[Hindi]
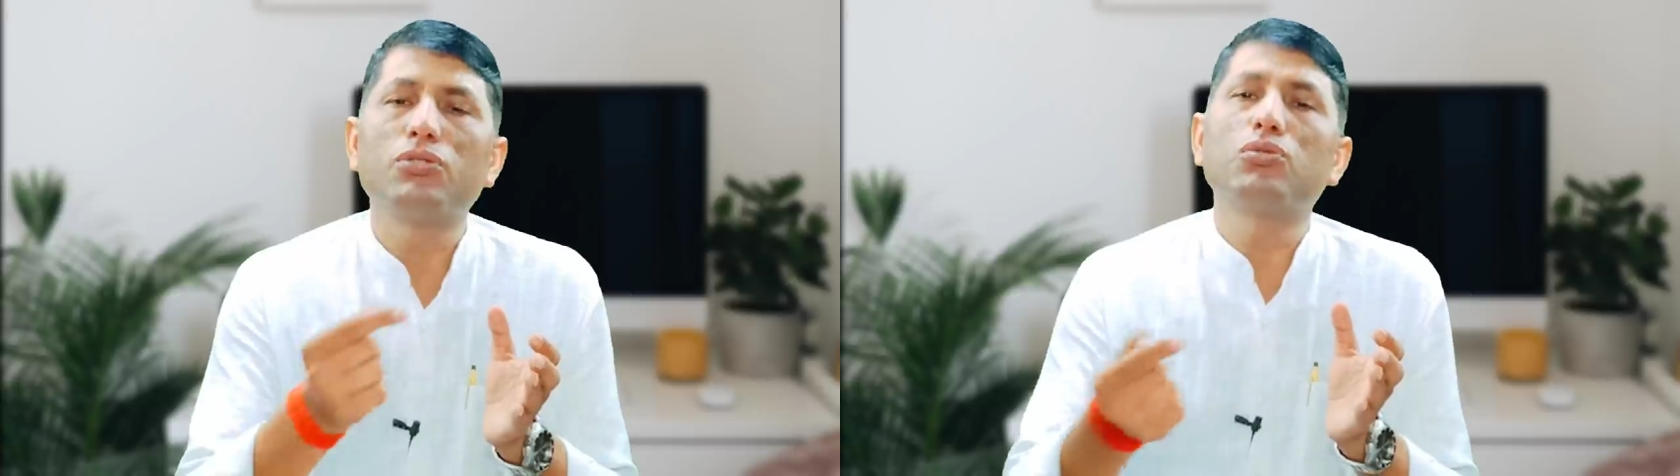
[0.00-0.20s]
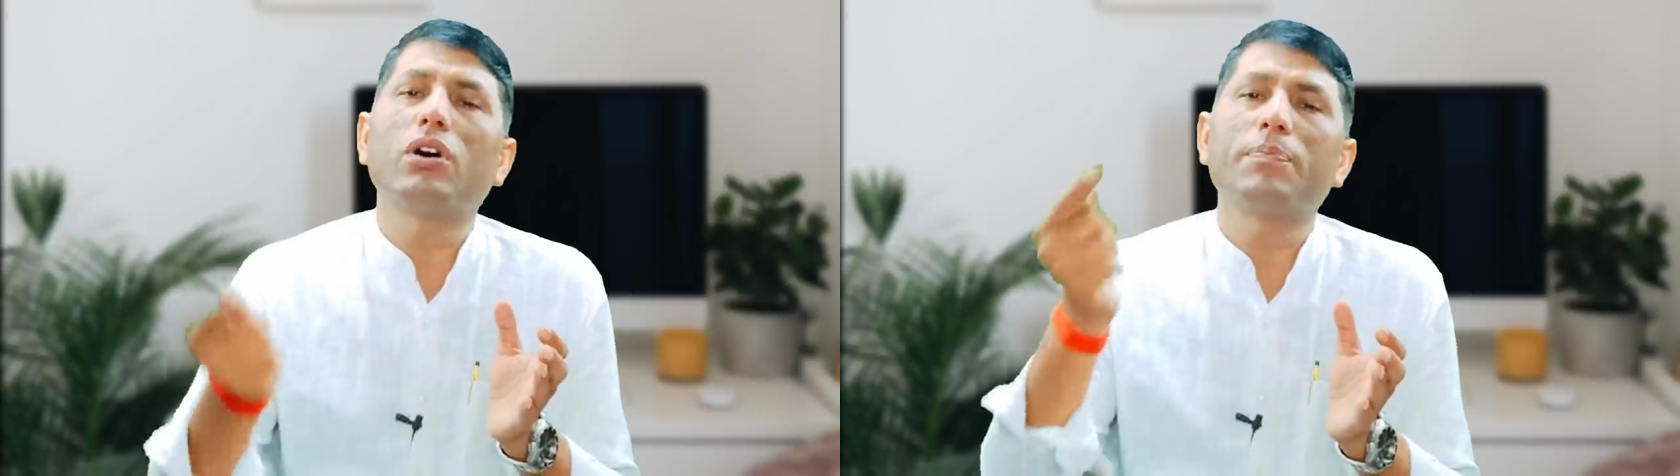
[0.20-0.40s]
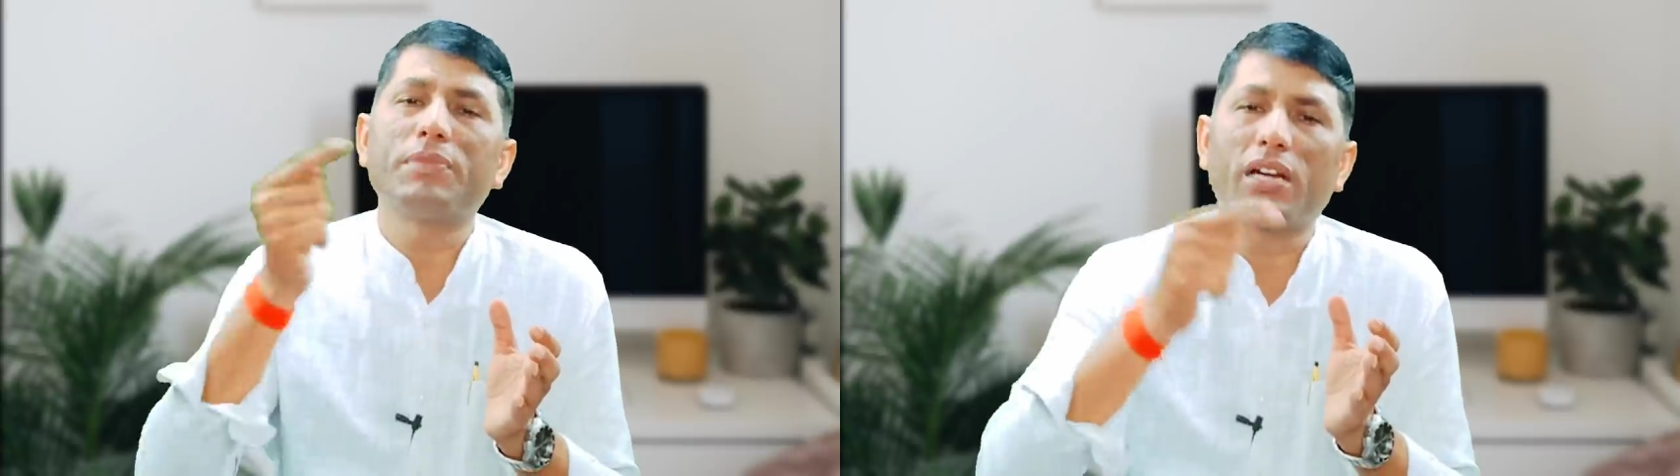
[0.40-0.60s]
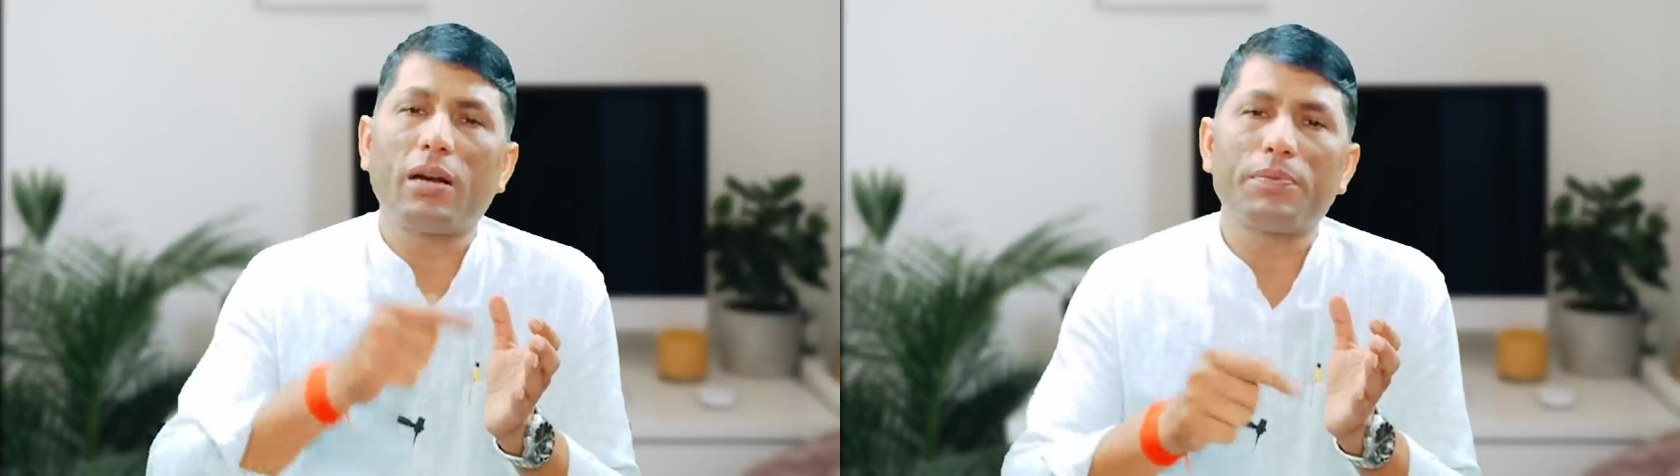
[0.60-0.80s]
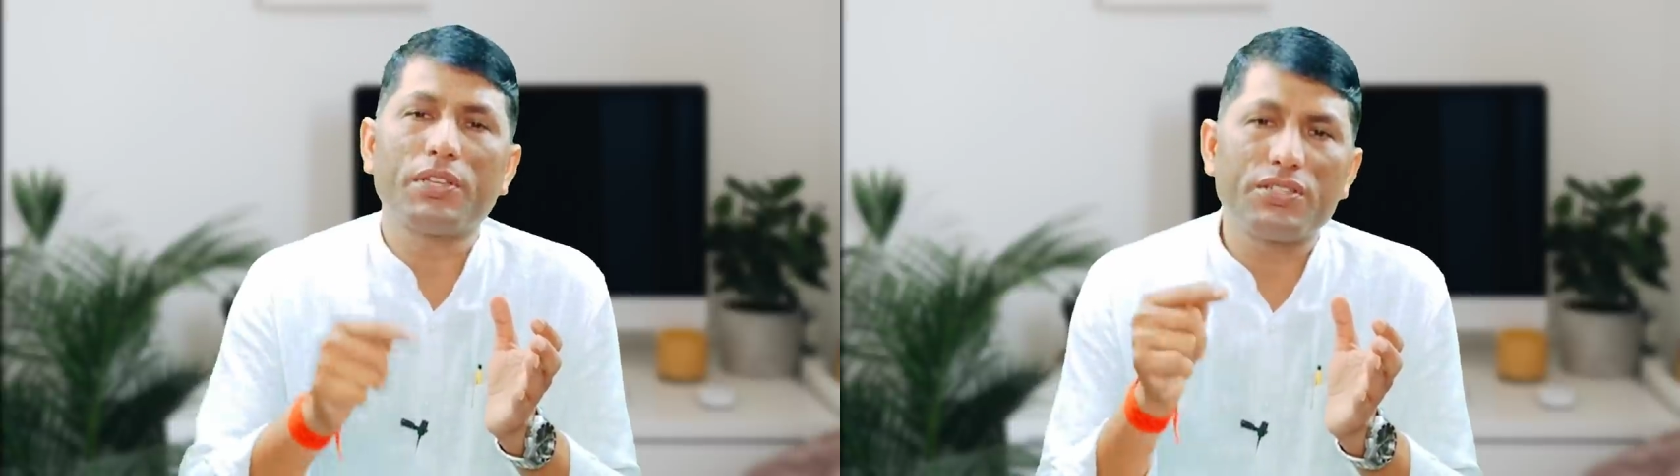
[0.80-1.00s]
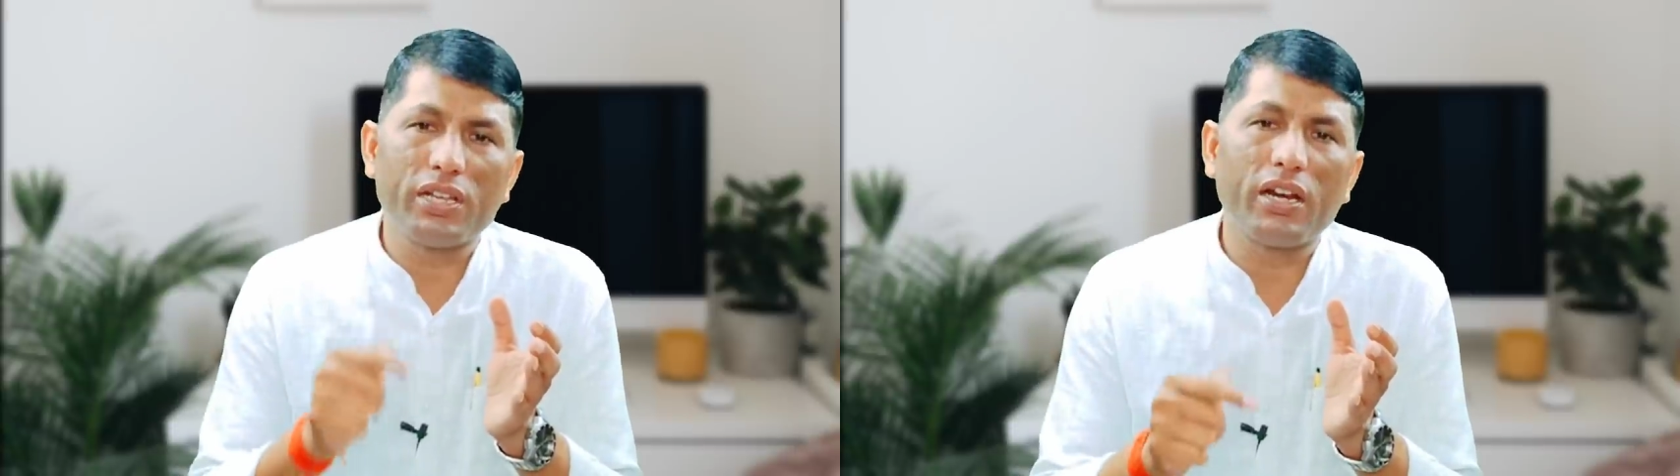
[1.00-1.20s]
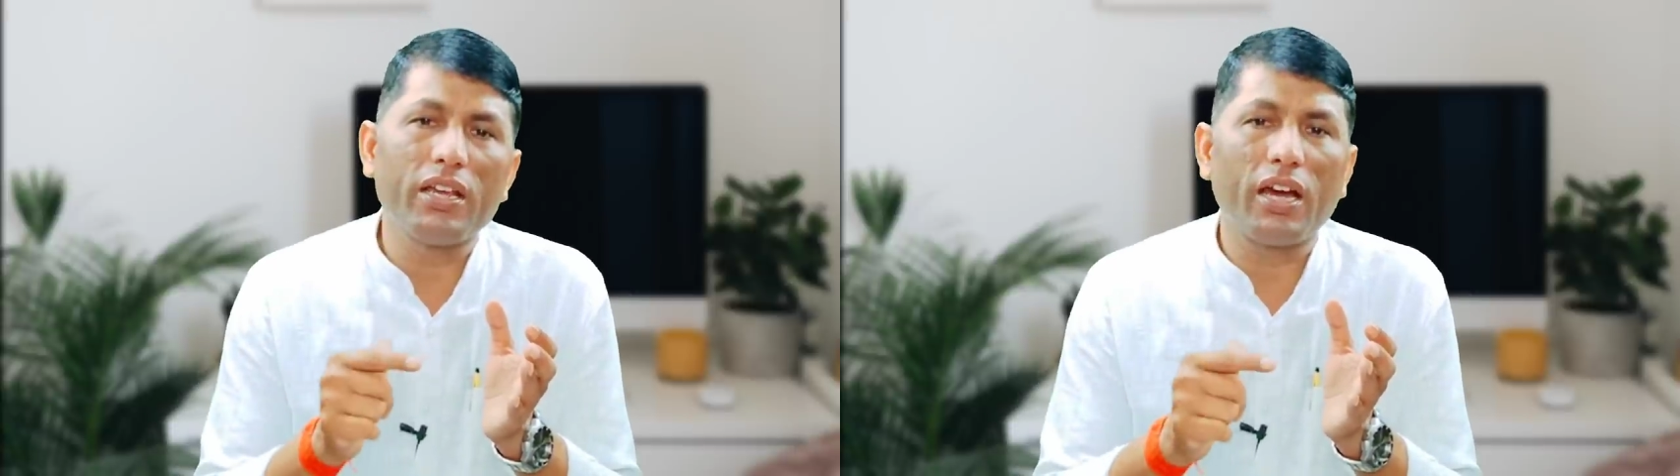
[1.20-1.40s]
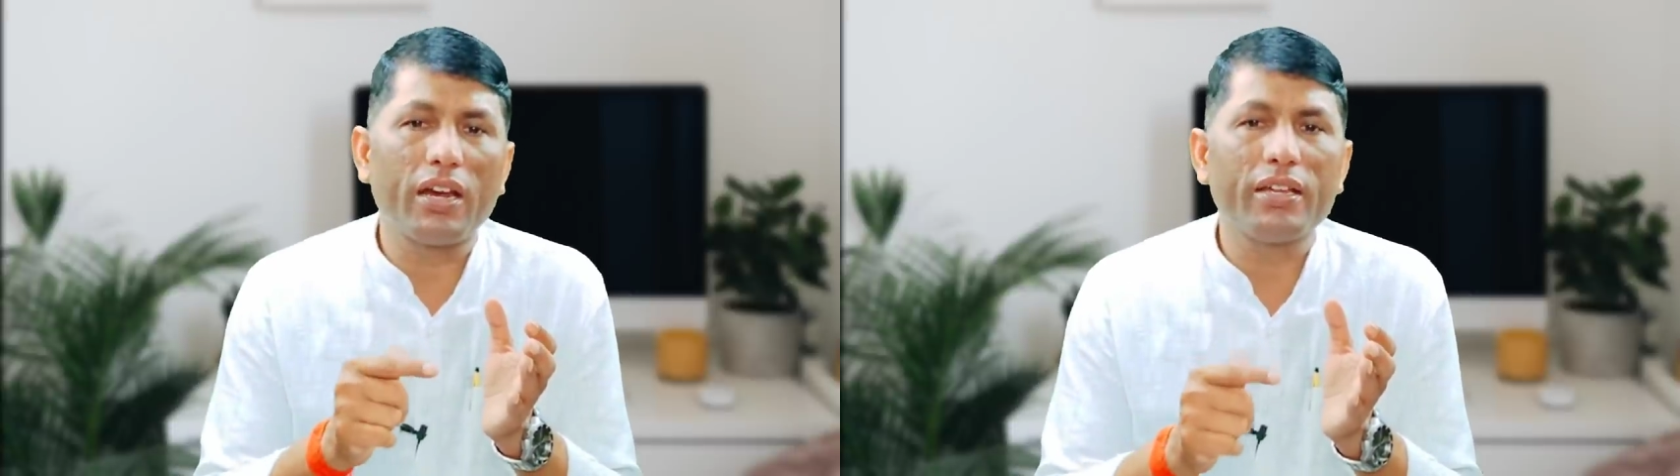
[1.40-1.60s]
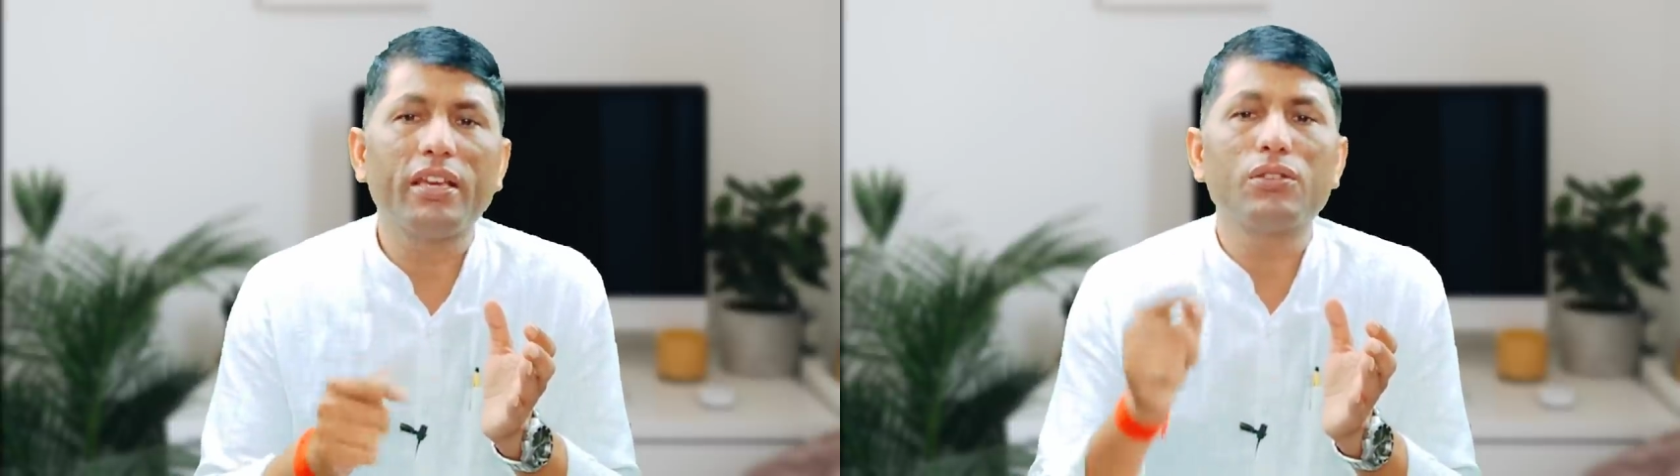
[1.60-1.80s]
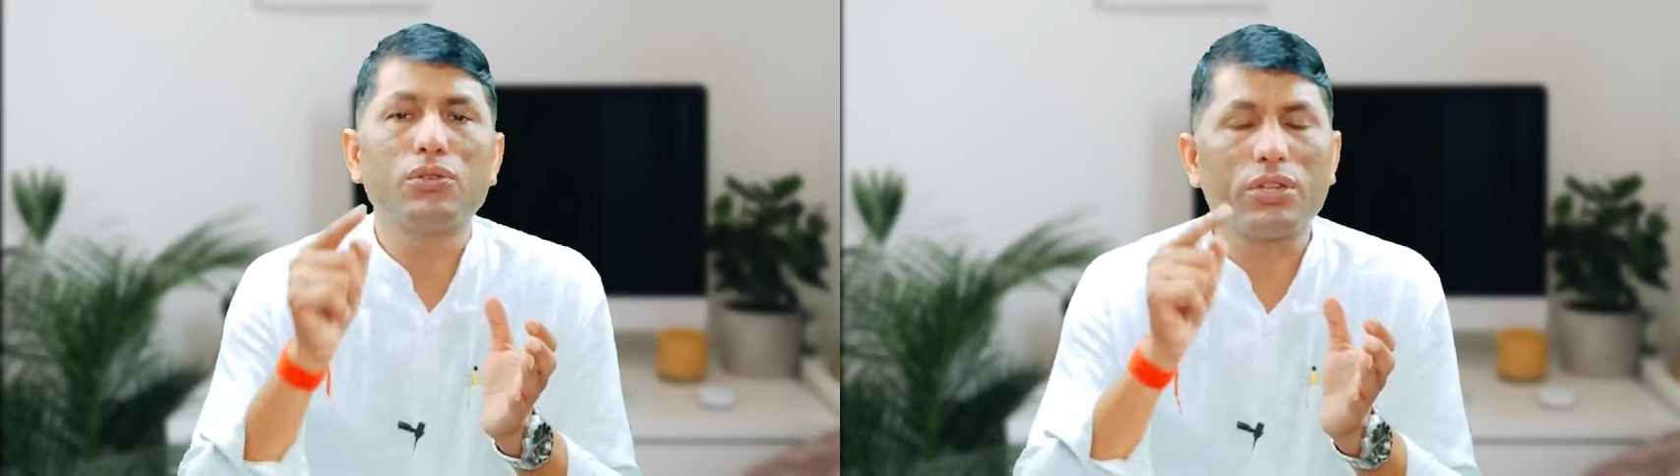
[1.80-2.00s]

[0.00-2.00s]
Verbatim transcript: जो अब आप तक आपकी सैलरी आ रही है